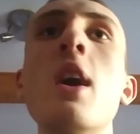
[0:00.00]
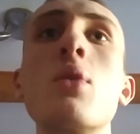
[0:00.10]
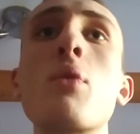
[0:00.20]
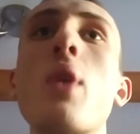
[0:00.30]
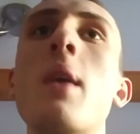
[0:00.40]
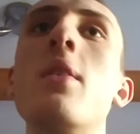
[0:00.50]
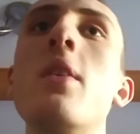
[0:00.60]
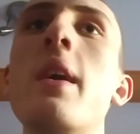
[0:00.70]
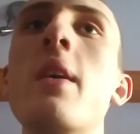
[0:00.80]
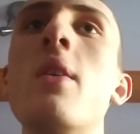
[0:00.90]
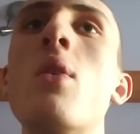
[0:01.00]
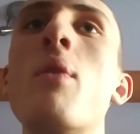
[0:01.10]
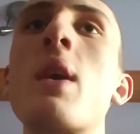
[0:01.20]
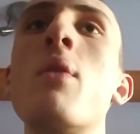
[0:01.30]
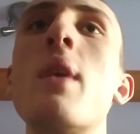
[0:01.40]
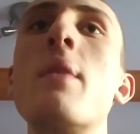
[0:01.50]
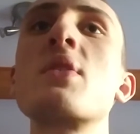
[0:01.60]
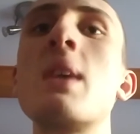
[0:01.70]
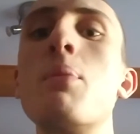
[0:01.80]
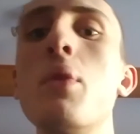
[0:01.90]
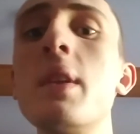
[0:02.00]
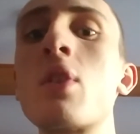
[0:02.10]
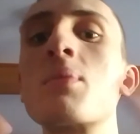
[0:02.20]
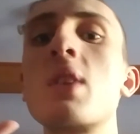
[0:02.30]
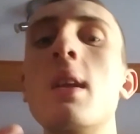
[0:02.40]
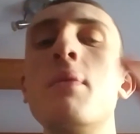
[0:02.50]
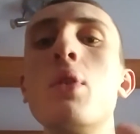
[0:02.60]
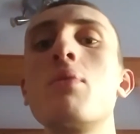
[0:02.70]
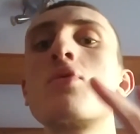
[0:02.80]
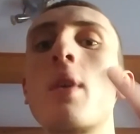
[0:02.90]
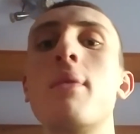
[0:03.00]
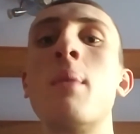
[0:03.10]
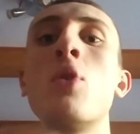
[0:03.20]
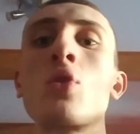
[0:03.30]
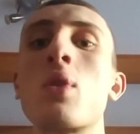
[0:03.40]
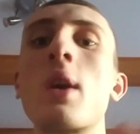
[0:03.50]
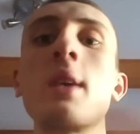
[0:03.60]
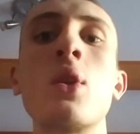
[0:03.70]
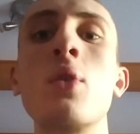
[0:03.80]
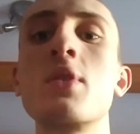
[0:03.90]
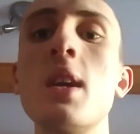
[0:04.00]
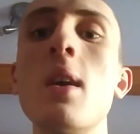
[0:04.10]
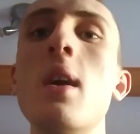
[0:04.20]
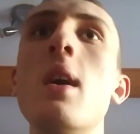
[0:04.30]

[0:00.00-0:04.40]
Donc voilà, on, va, on va avancer un peu vite, comme ça la vidéo vous aurez vraiment le temps de la regarder en entier.